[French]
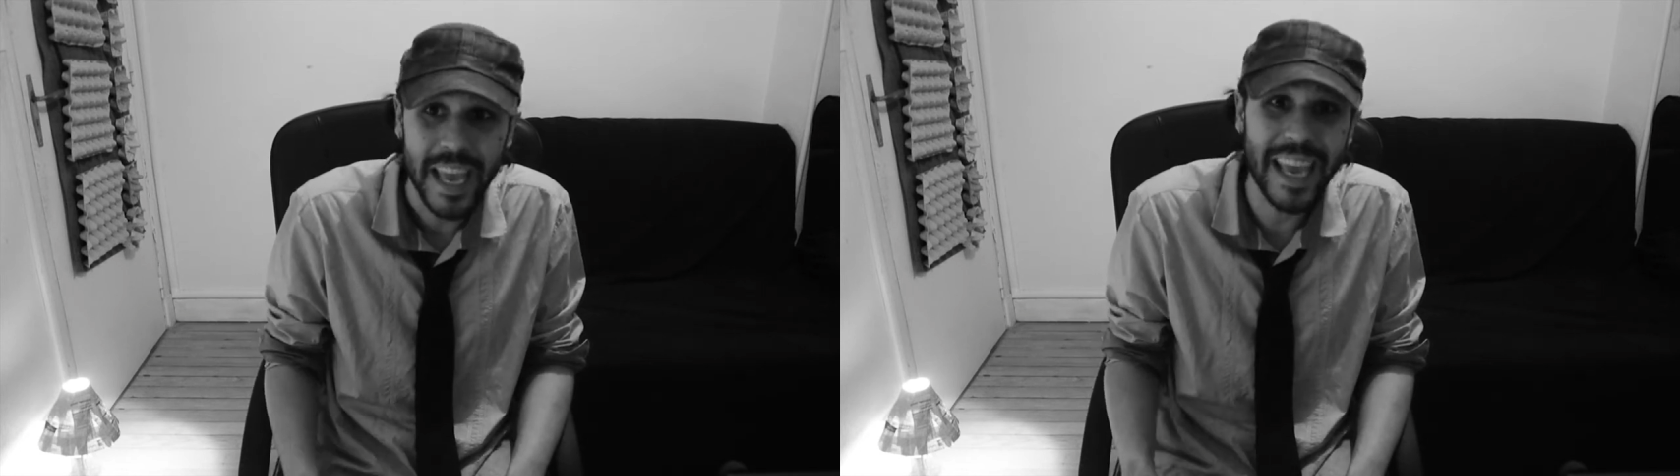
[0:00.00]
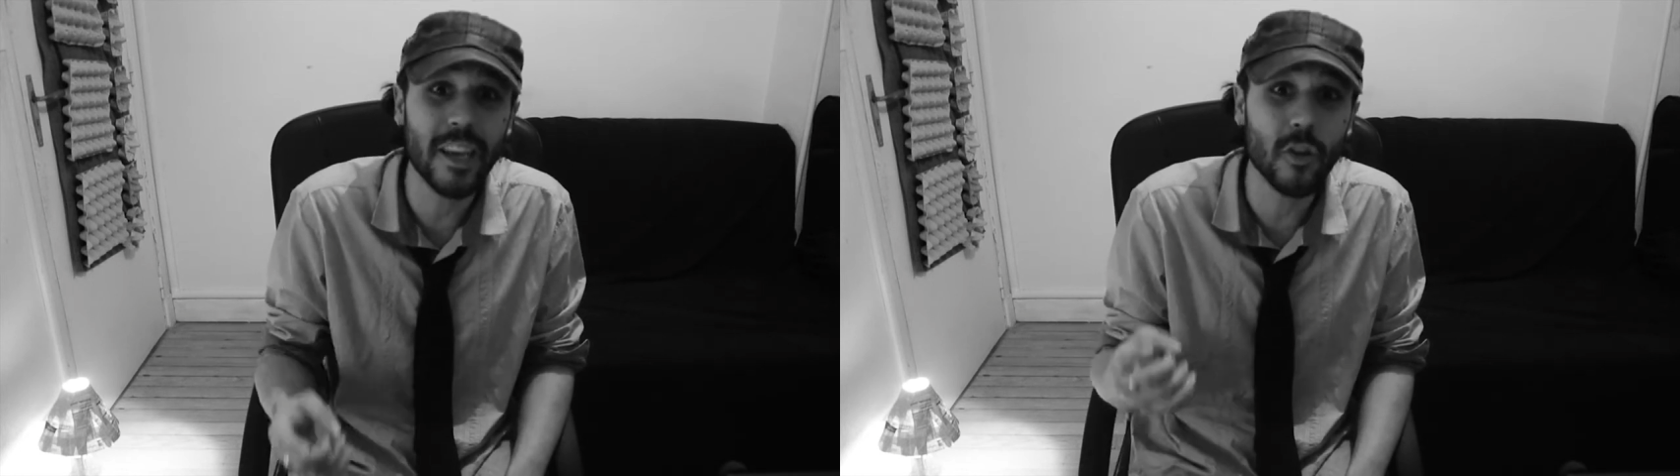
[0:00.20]

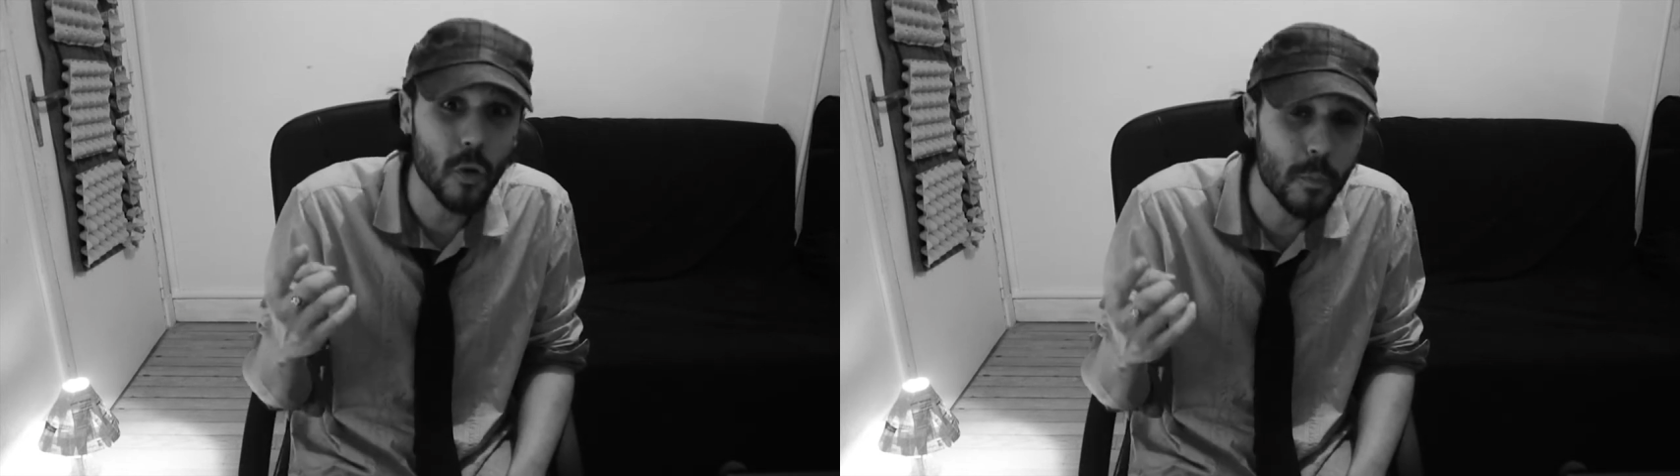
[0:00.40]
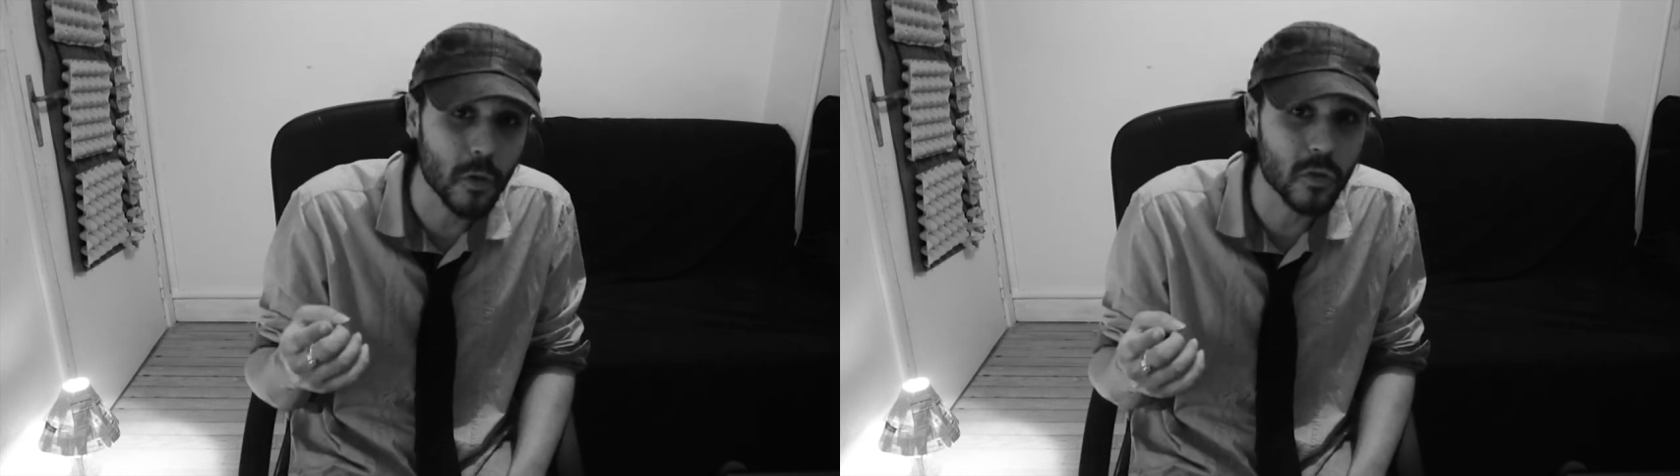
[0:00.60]
et
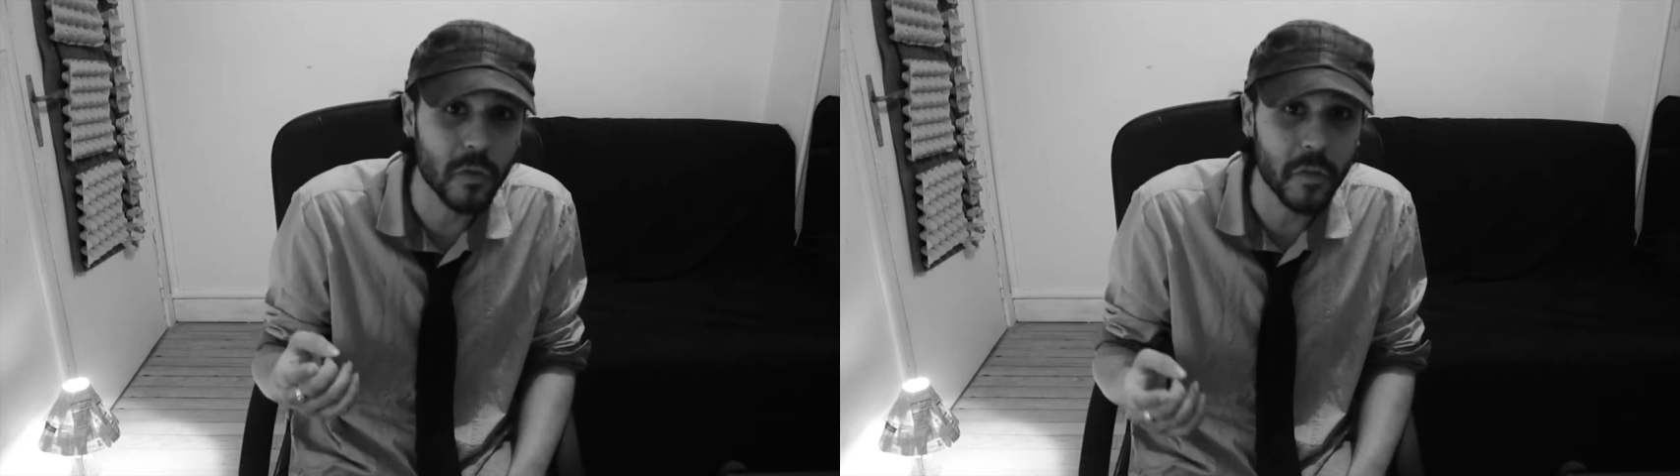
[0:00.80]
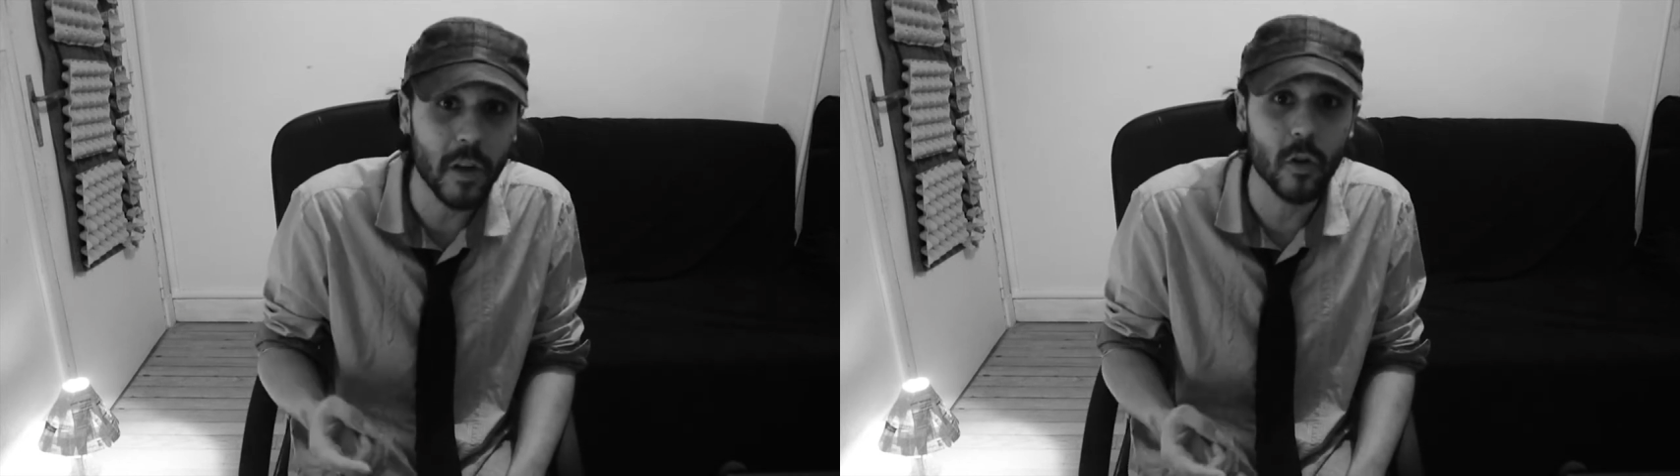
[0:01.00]
que pour ce
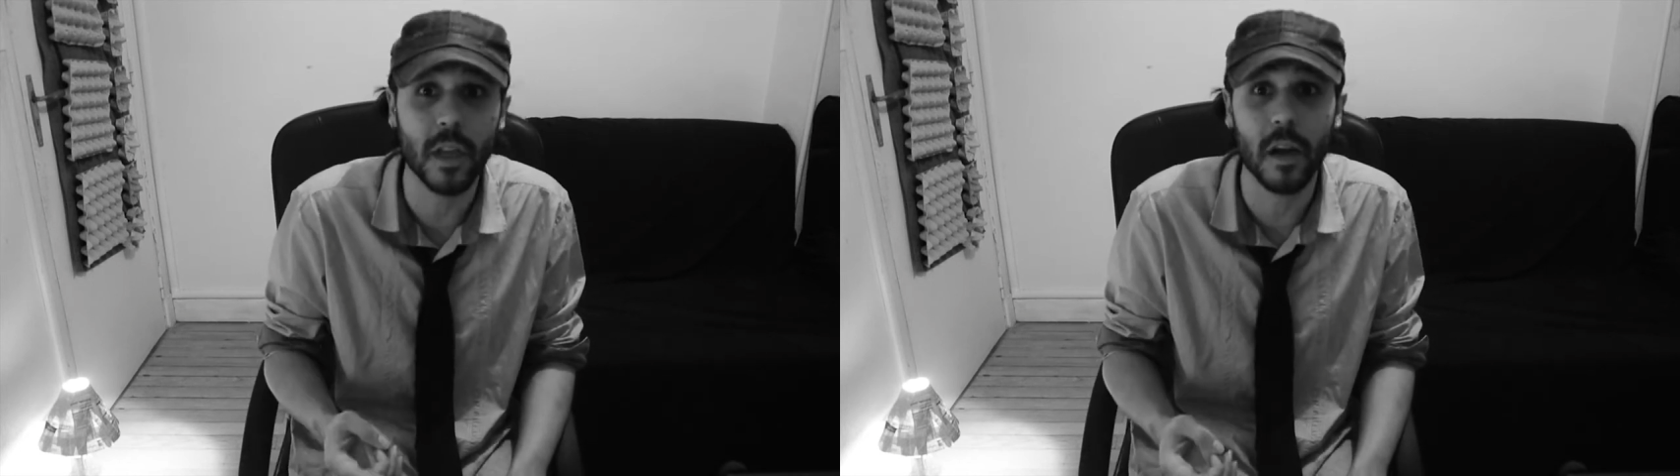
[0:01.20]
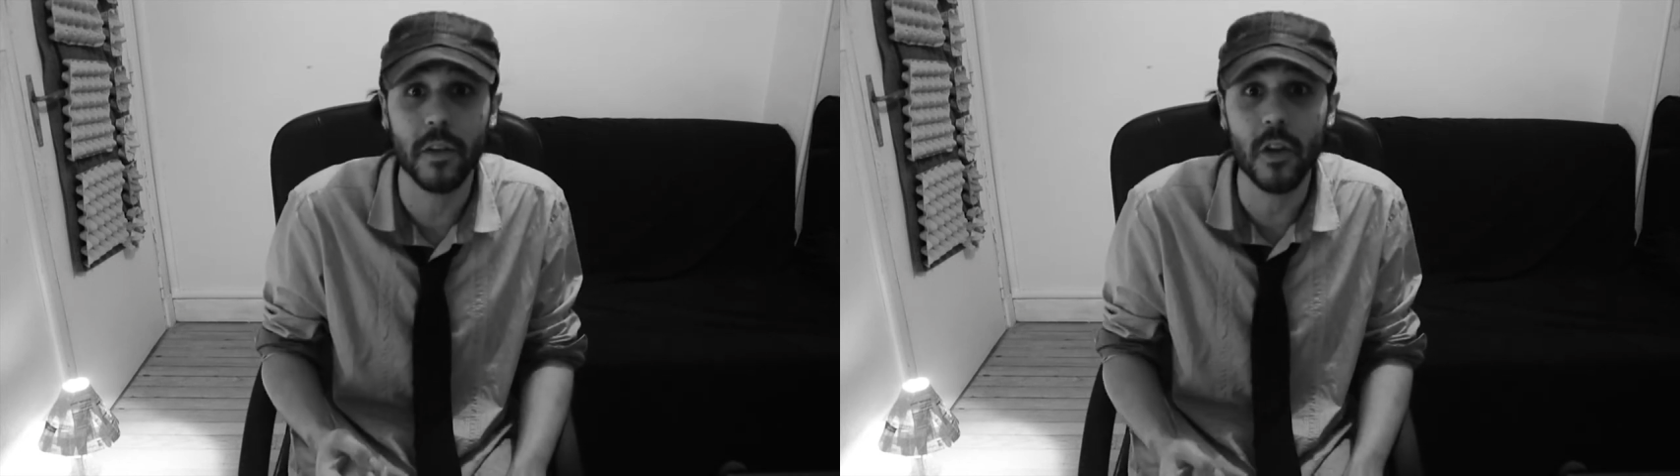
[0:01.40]
faire, le
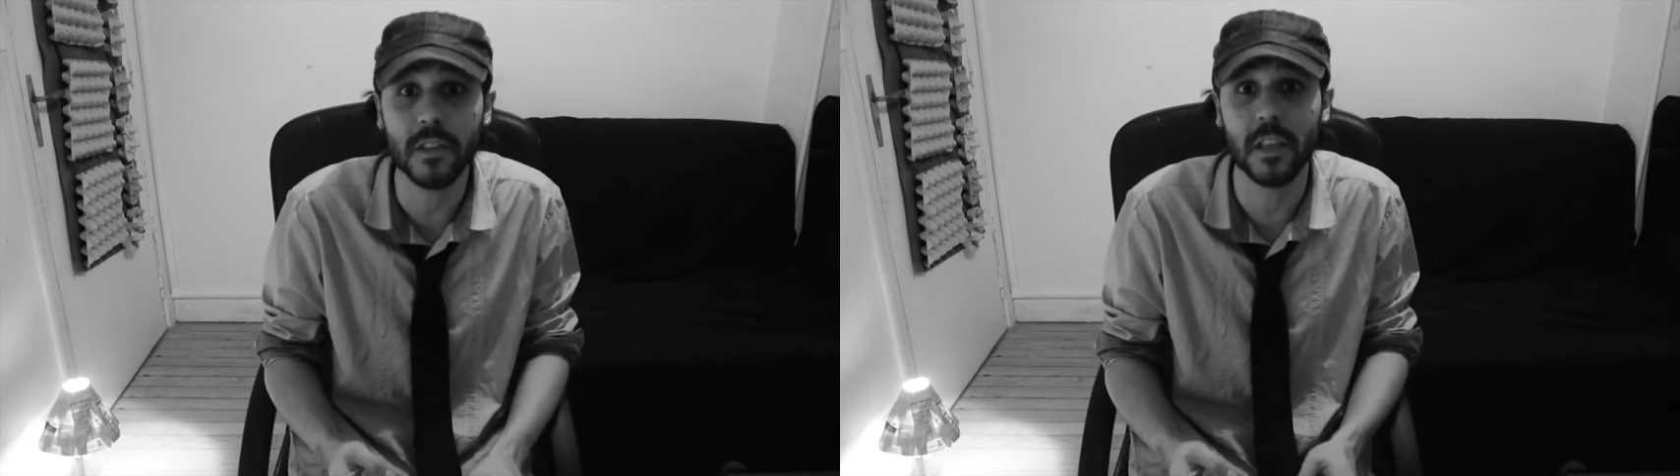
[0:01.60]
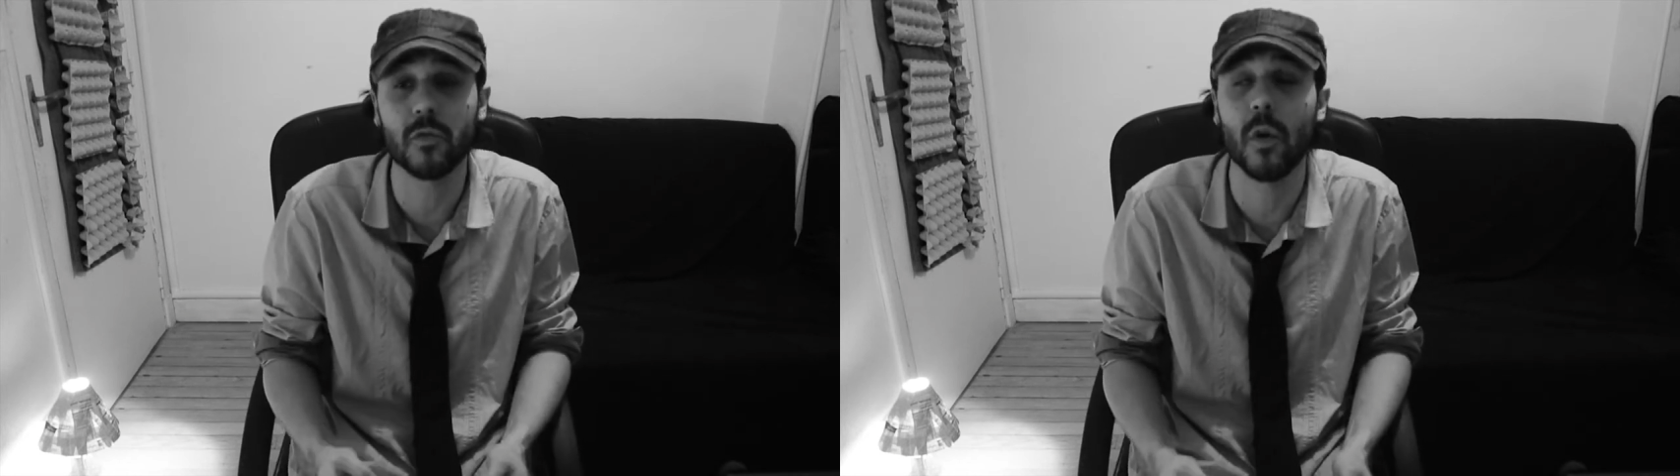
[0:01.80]
travailleur
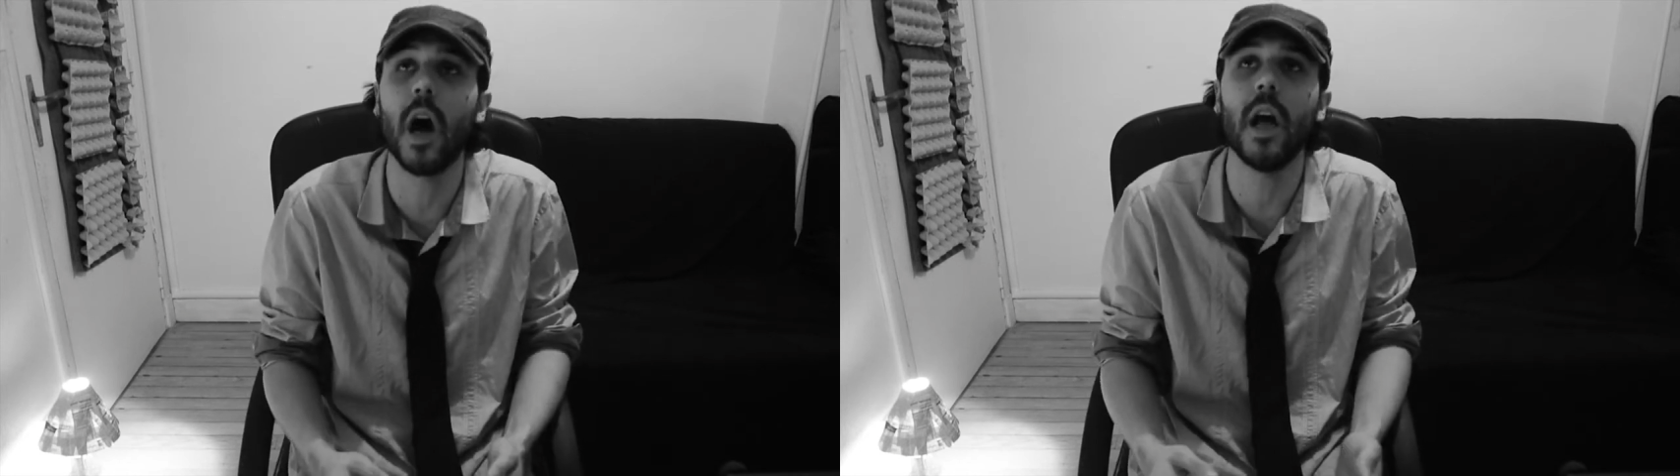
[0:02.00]
s'assoit